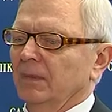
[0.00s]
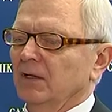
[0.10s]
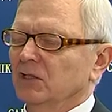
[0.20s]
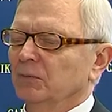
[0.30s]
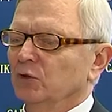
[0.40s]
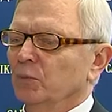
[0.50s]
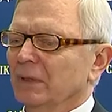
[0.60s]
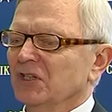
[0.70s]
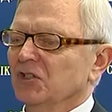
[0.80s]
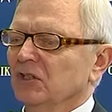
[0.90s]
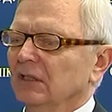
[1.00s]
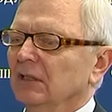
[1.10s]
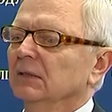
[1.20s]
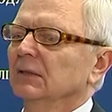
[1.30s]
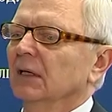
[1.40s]
должны быть упрощены
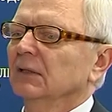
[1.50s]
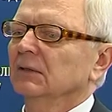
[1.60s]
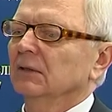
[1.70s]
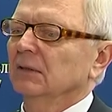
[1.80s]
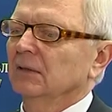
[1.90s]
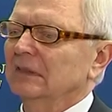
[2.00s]
контакты